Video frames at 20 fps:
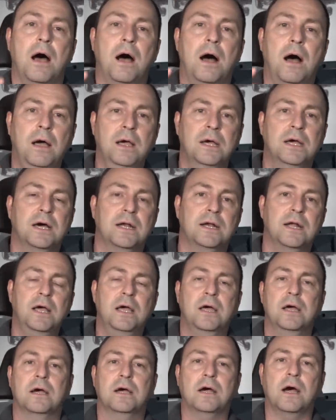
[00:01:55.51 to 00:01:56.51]
Ankara
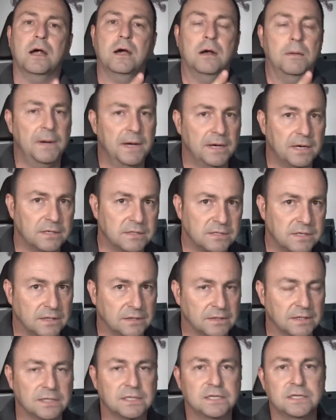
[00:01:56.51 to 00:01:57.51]
Kahraman
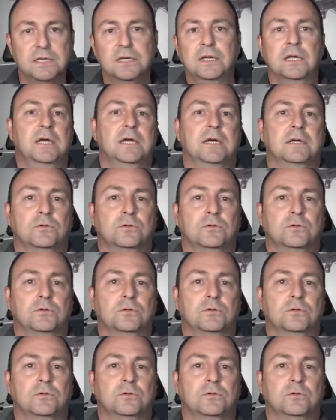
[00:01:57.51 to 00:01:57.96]
Kazan'daki